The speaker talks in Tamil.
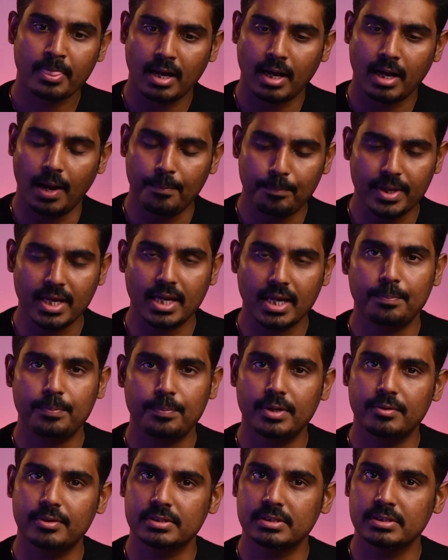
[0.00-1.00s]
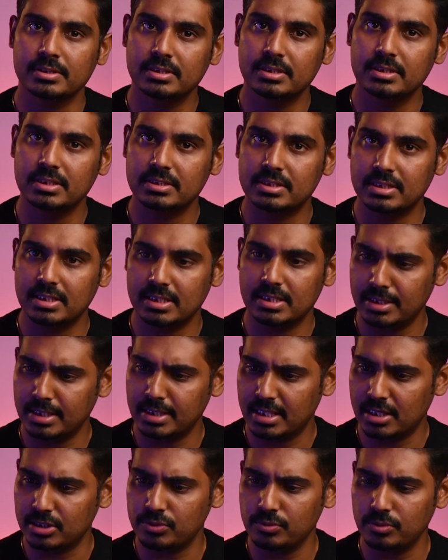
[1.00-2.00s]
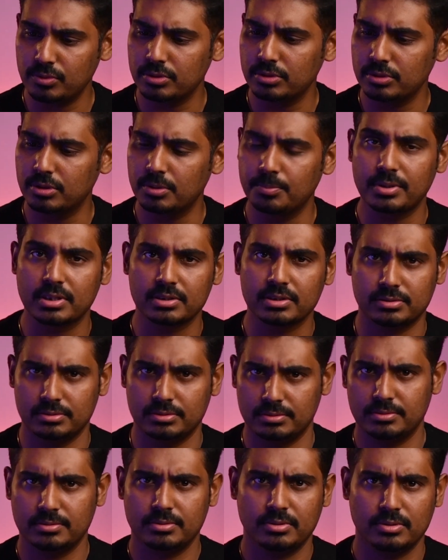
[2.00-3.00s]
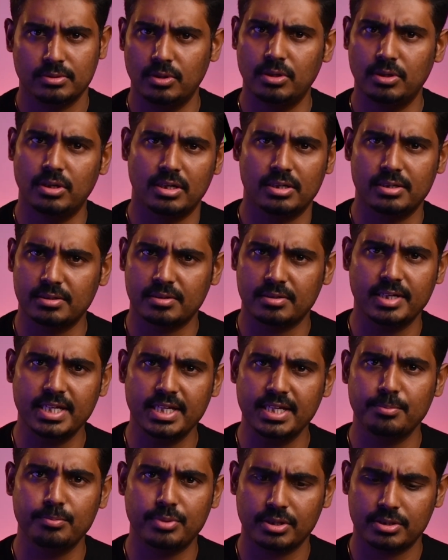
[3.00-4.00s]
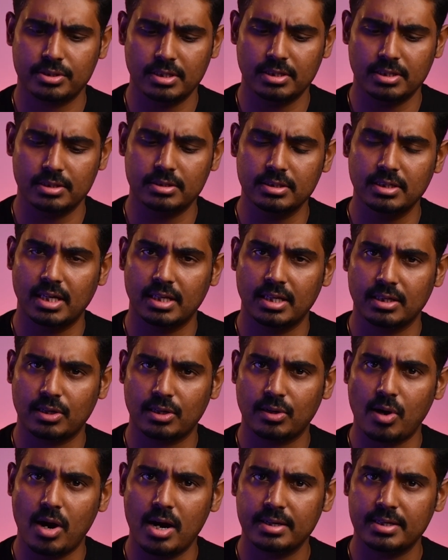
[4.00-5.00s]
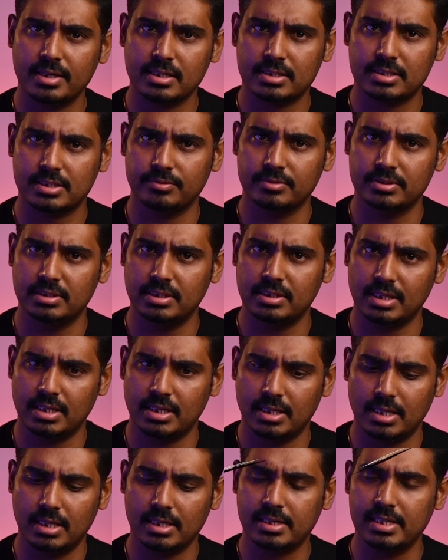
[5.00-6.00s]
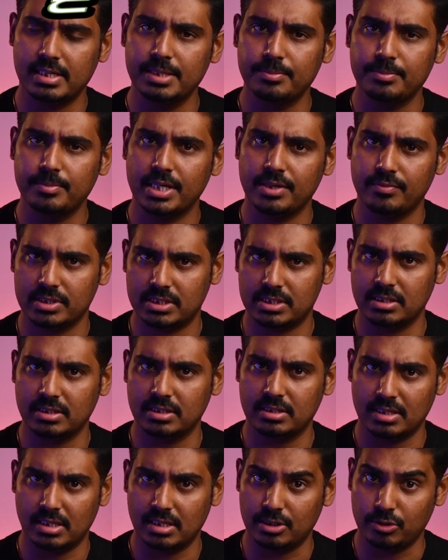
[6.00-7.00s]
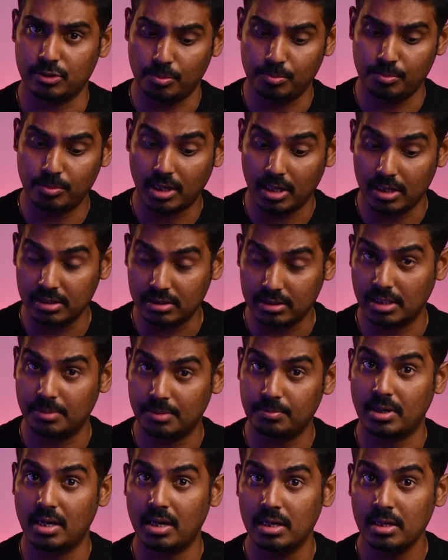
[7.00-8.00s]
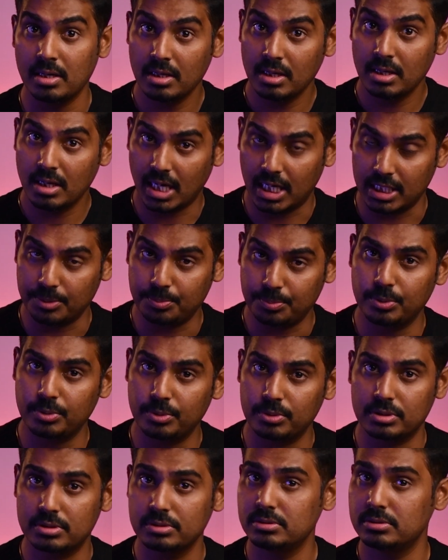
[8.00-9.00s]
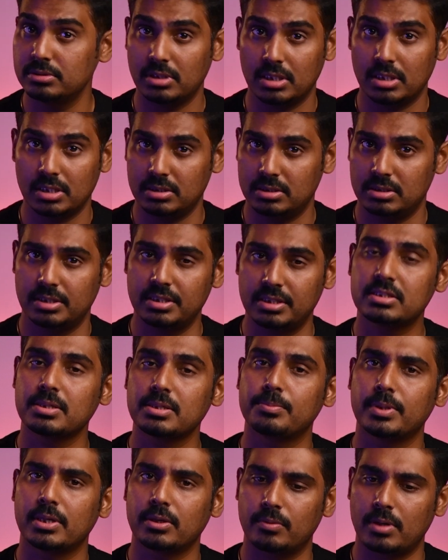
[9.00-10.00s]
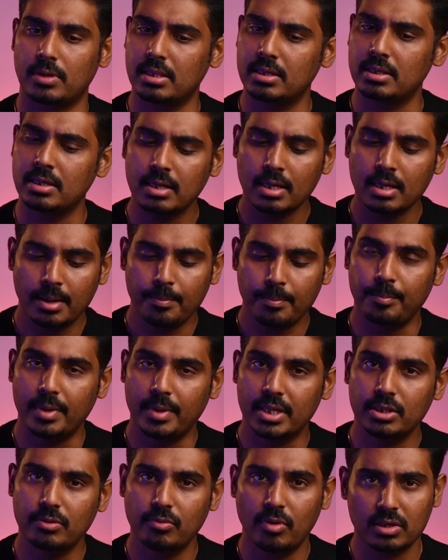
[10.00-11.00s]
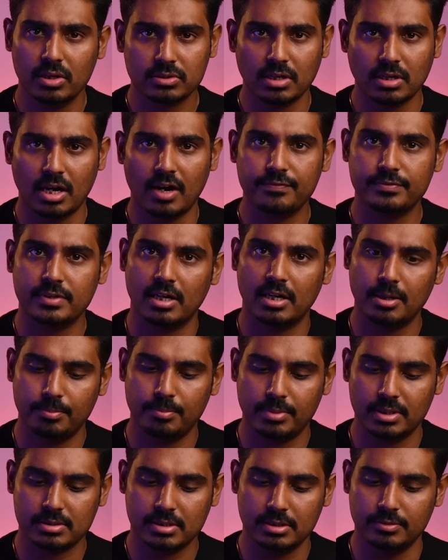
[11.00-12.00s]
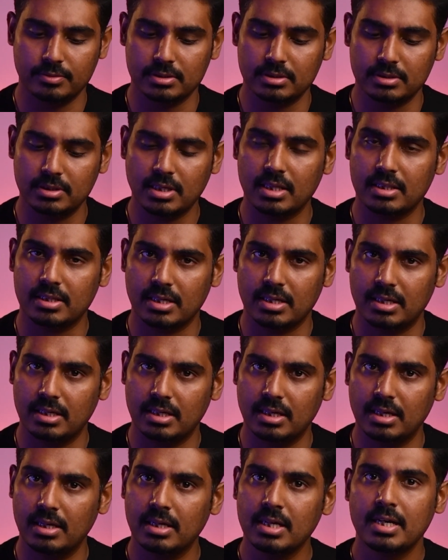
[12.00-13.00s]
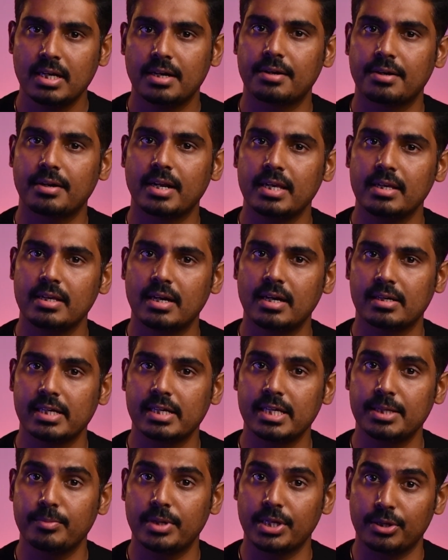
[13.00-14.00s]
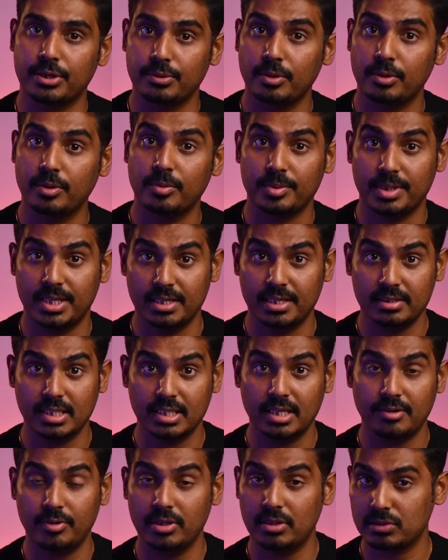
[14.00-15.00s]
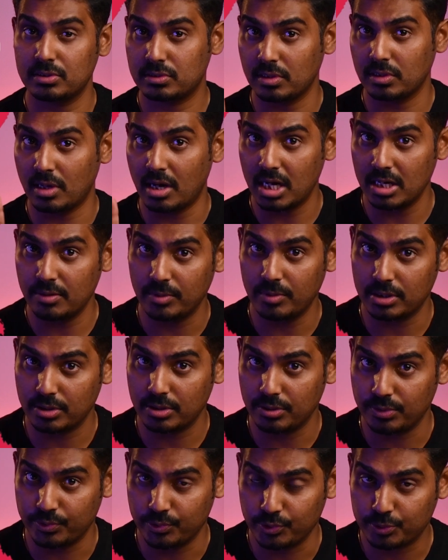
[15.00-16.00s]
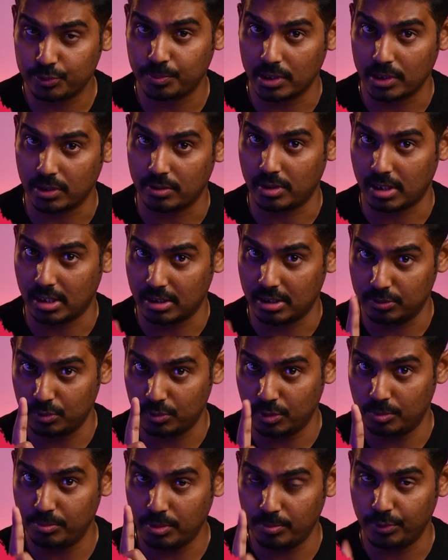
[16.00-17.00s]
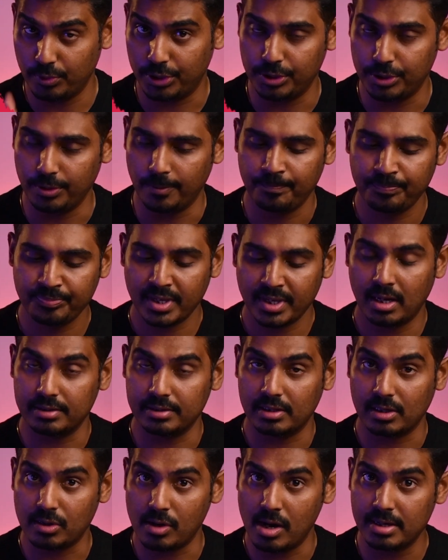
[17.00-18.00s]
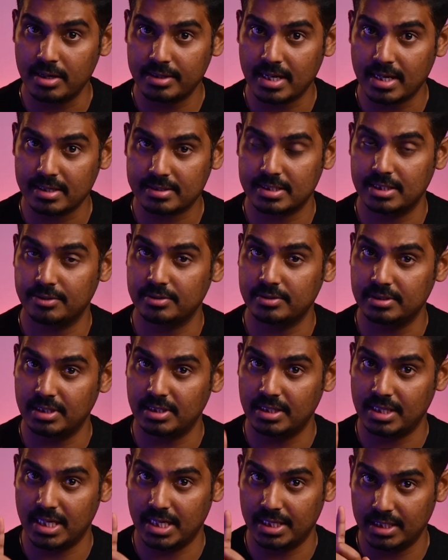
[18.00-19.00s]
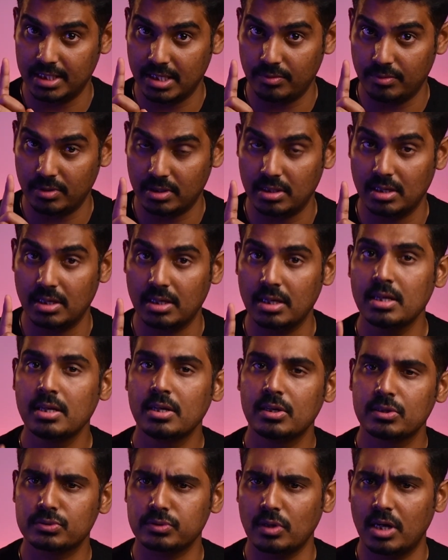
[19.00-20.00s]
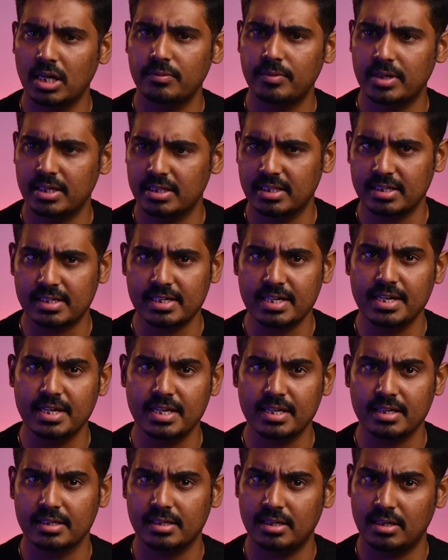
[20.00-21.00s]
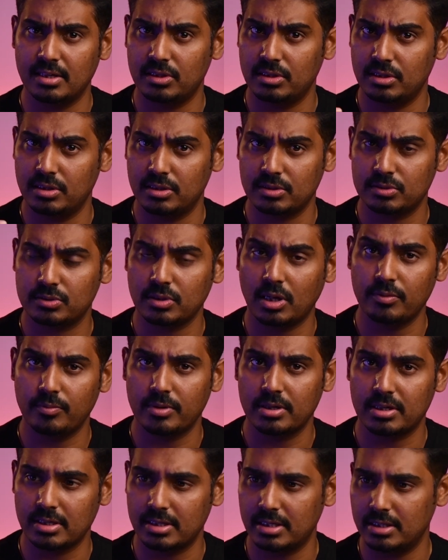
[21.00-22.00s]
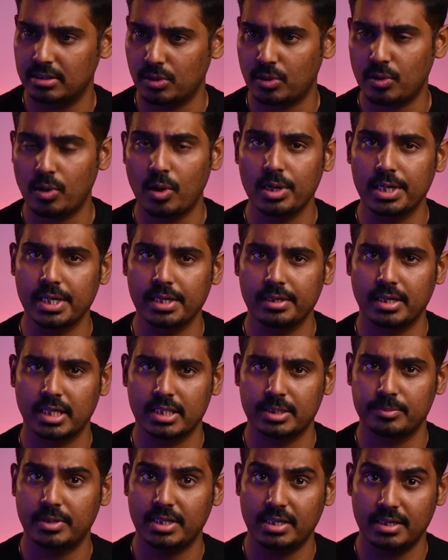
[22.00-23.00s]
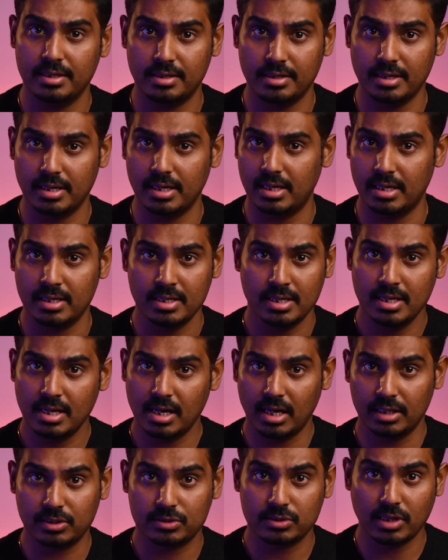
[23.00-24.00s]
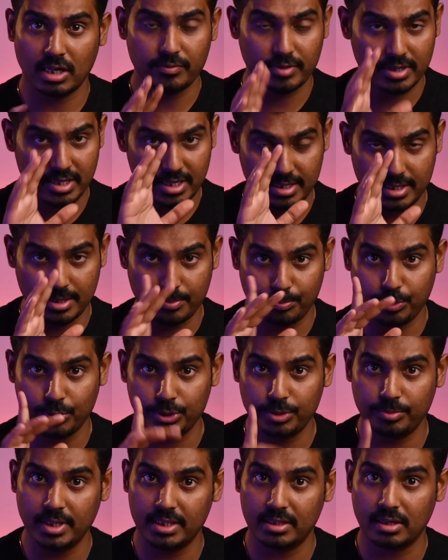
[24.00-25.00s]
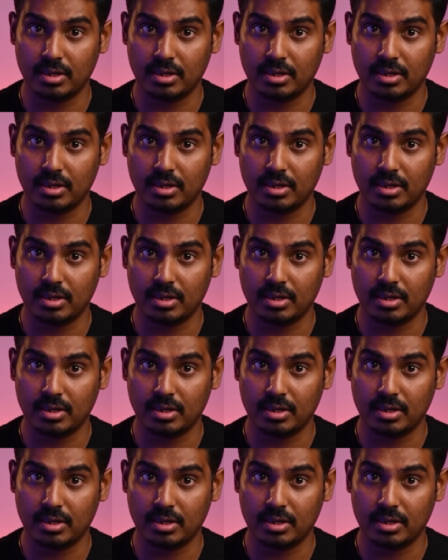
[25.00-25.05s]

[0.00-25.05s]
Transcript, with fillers: அப்போக்கப்போ வந்து சின்னதாக ஏதாச்சும் ஒரு ப்ரெஷ் க்ளீன் ப்ரஷ்ஷை எடுத்து அந்த கான்டாக்ட்ஸை வந்து நீங்கள் க்ளீன் பண்ணி வச்சுக்கிறது நல்லது ரொம்ப அழுத்தமாக அதை போட்டு அதை டிஸ்டர்ப் பண்ணக்கூடாது மெதுவாக சாஃப்டான ப்ரெஷ்ஷில் வந்து அதை நல்லா ட்ரையாக க்ளீன் பண்ணிக்கணும் எந்த வித சால் மட்டும் யூஸ் பண்ணக்கூடாது அது ரொம்ப முக்கியம் அந்த கான்டாக்ட்ஸில் வந்து நீங்கள் எந்த வித சால்வெண்ட் இந்த க்ளீனிங் சால்வெண்ட் இருக்குல்ல அந்த காலின் அந்த மாதிரி அந்த சால்வெண்ட்டில் எப்போதுமே அந்த